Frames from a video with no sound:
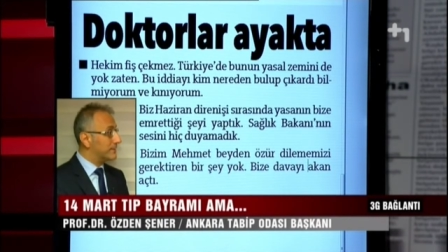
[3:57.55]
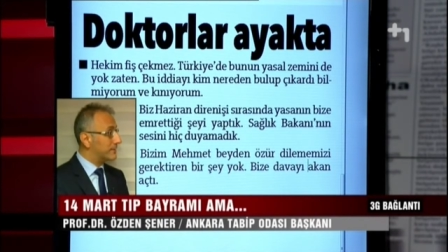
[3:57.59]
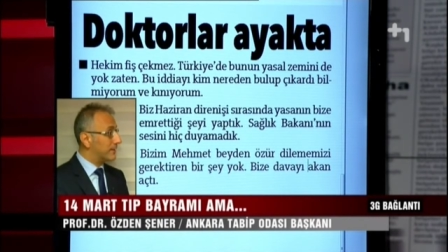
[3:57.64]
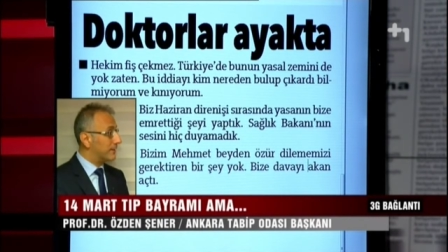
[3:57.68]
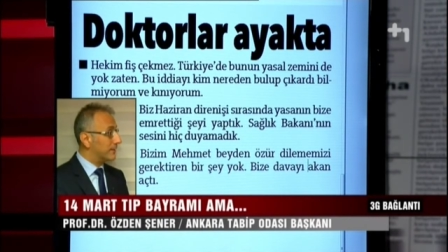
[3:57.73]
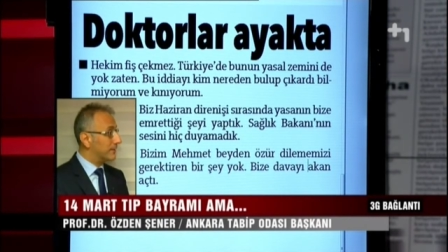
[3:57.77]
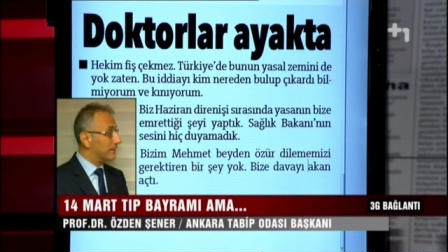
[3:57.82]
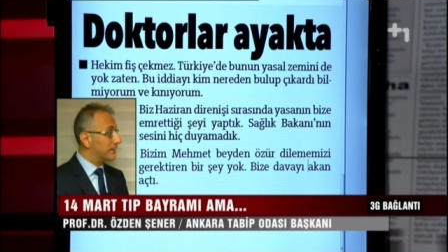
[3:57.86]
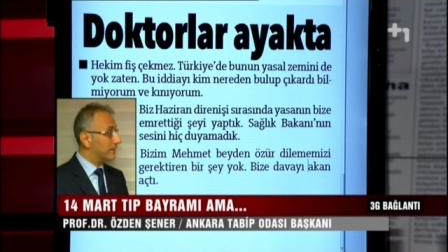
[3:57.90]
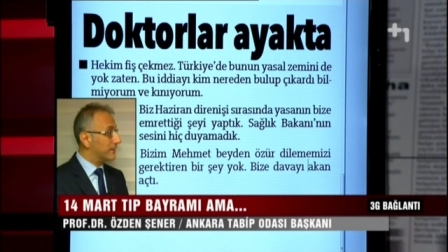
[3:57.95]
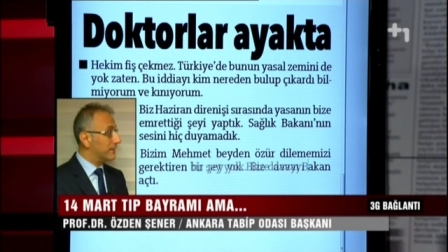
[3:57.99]

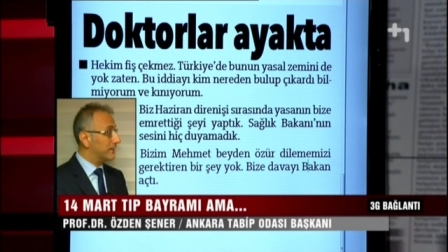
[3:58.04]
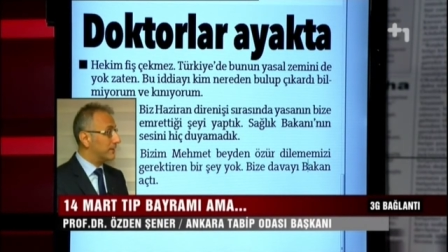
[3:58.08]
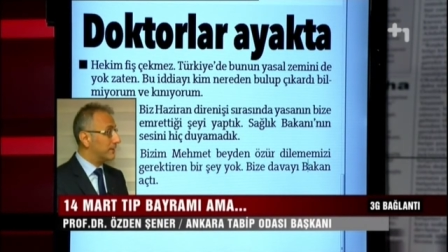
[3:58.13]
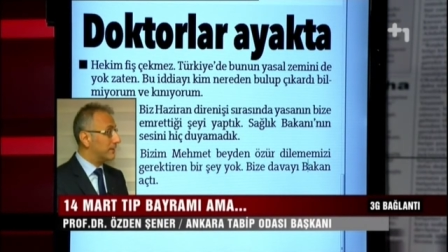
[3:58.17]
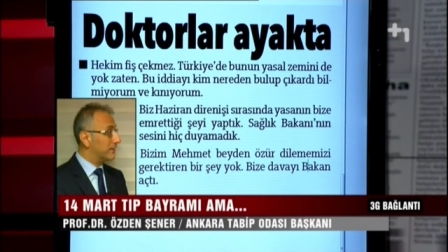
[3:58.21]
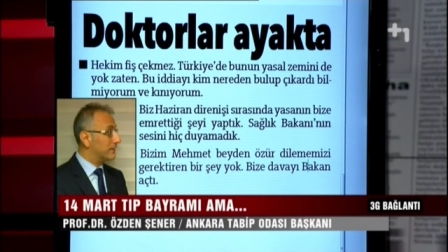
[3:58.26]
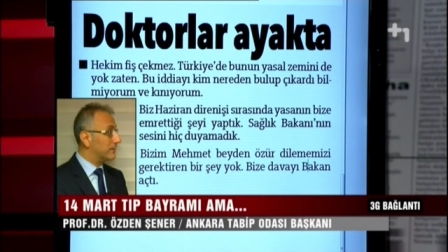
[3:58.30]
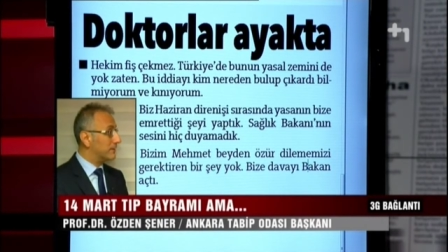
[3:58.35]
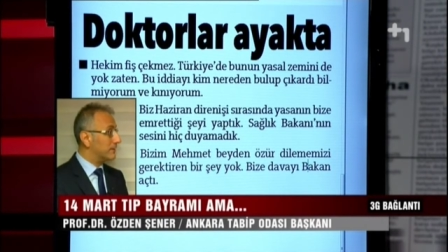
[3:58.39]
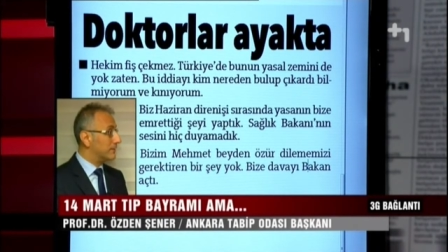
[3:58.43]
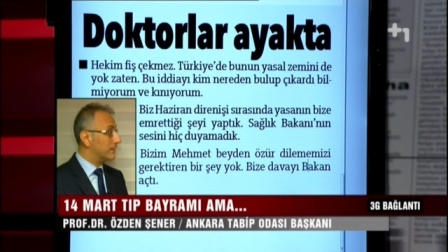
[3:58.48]

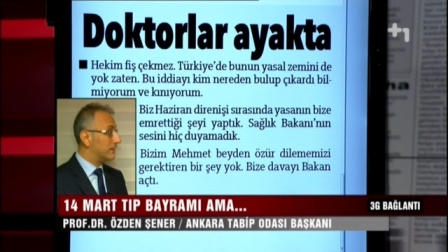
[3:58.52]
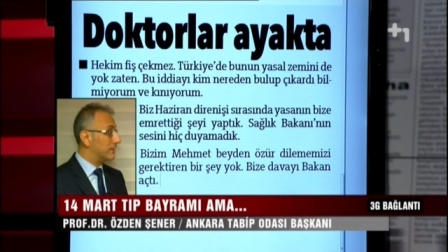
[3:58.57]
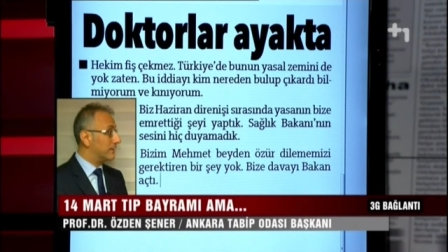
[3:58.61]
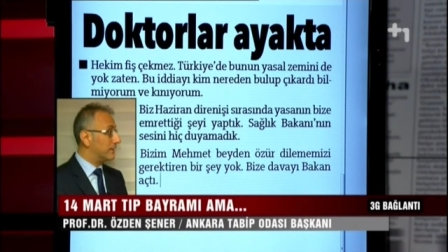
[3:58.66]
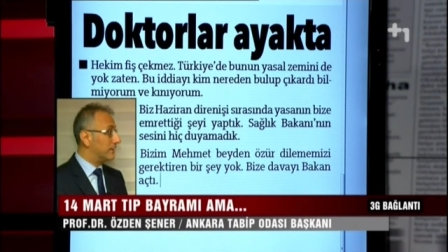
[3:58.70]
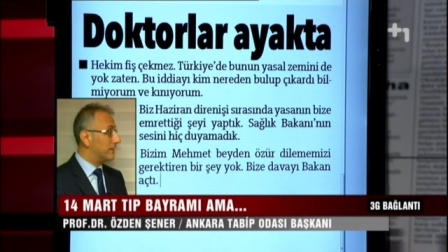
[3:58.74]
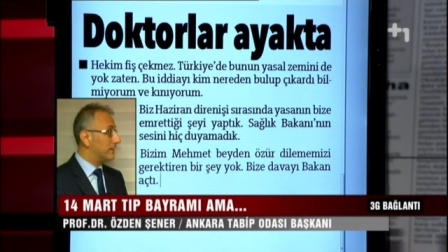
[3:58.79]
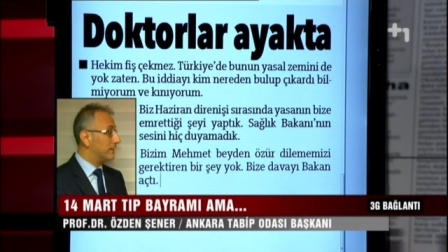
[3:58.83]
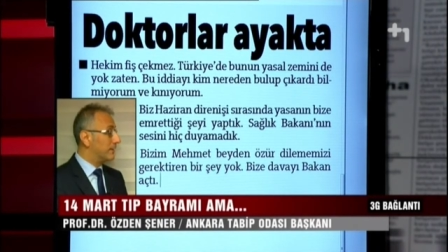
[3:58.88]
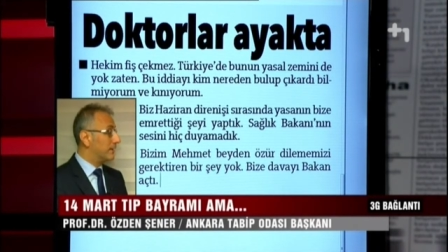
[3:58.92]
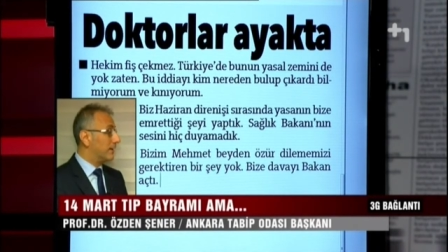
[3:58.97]
insanlara,
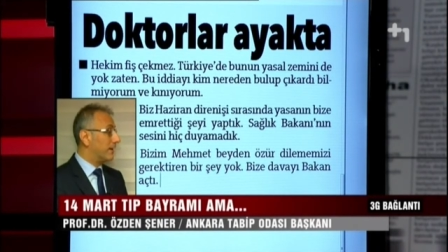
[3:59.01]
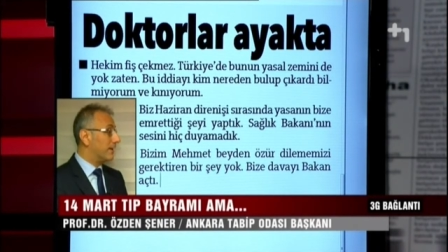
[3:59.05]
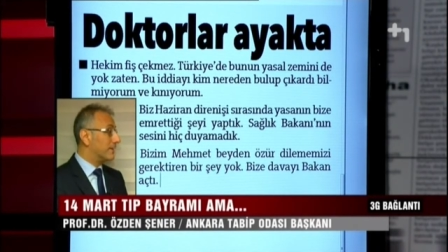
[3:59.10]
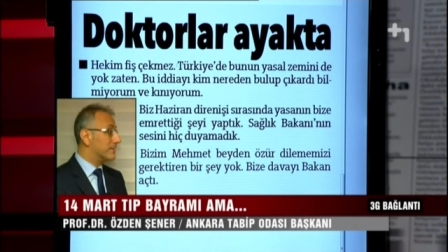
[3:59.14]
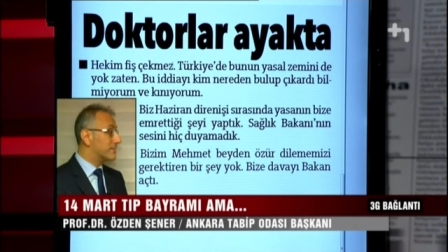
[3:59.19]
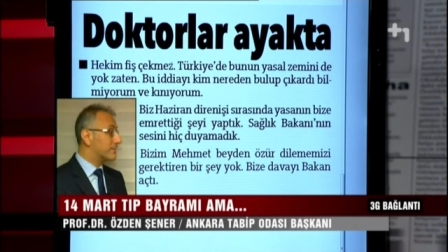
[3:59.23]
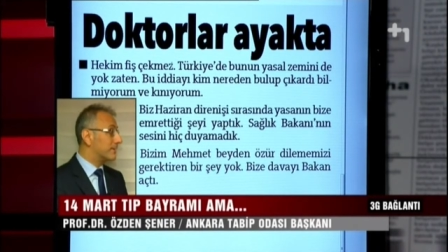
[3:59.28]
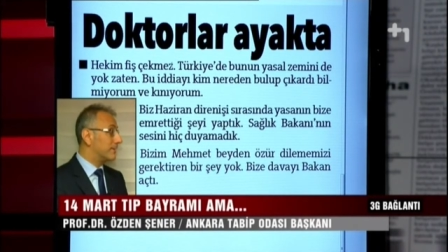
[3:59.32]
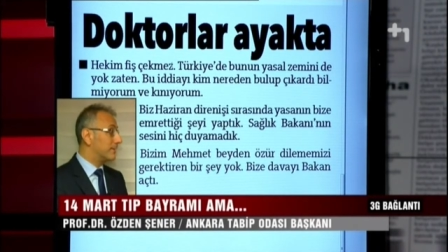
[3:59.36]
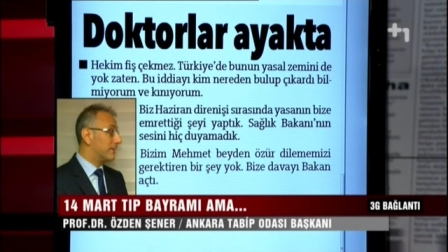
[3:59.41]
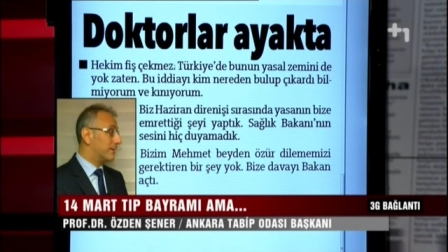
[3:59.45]
yaralılara,
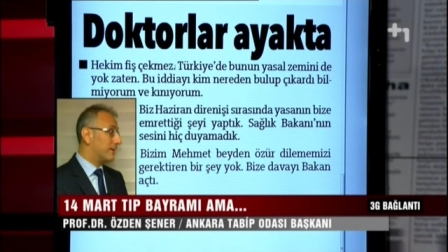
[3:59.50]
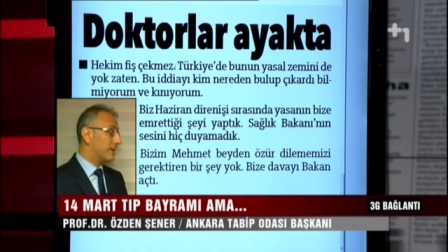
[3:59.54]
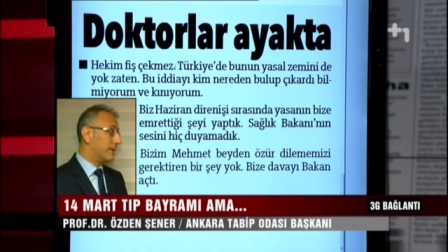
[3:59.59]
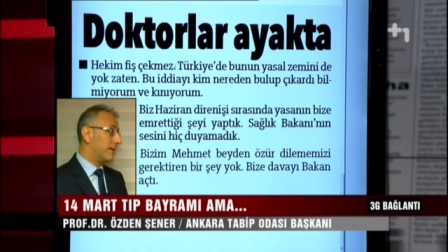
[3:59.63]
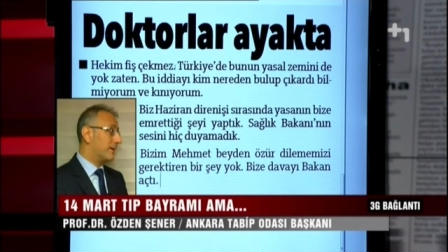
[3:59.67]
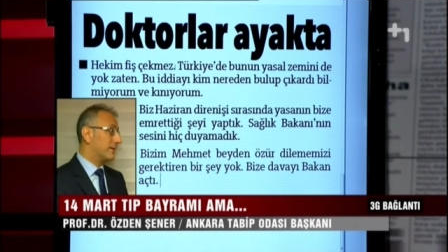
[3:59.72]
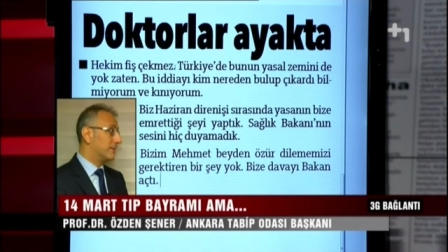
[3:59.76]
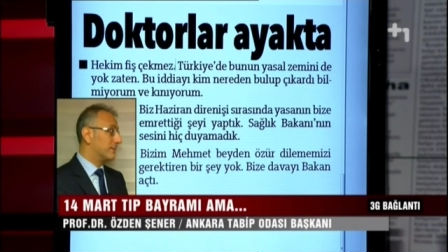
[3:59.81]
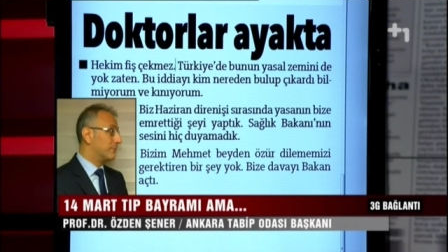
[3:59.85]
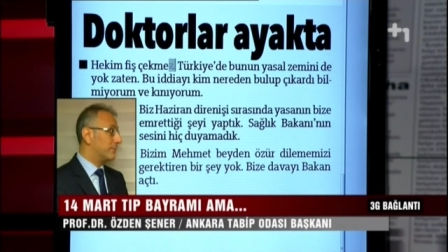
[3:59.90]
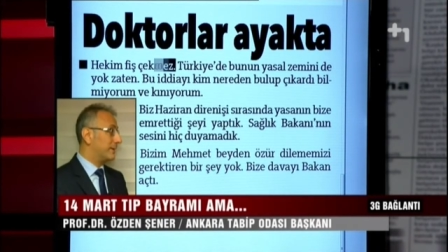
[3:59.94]

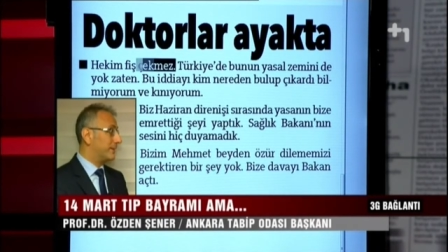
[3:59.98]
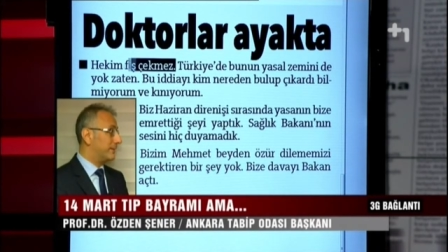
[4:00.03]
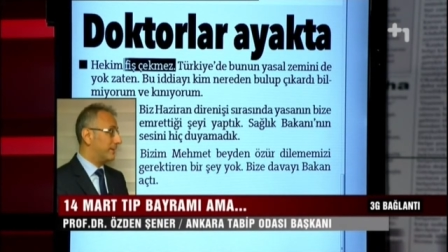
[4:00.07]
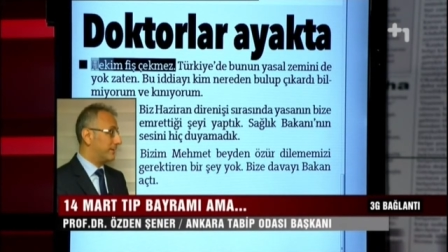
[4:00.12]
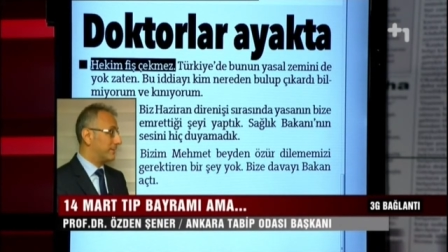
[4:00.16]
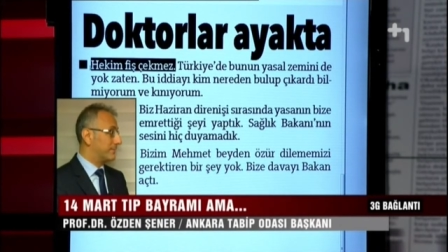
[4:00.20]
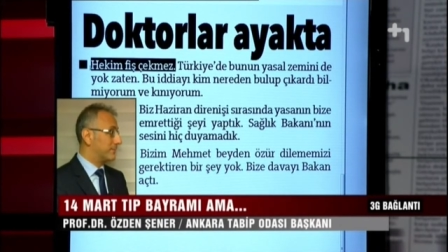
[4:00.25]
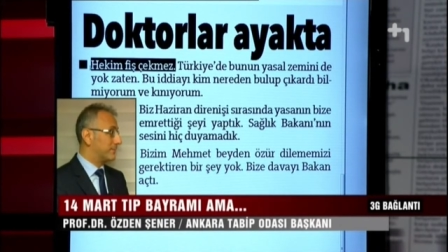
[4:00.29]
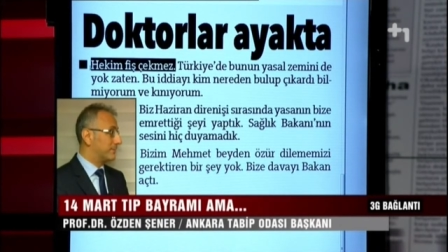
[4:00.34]
hastalara yardım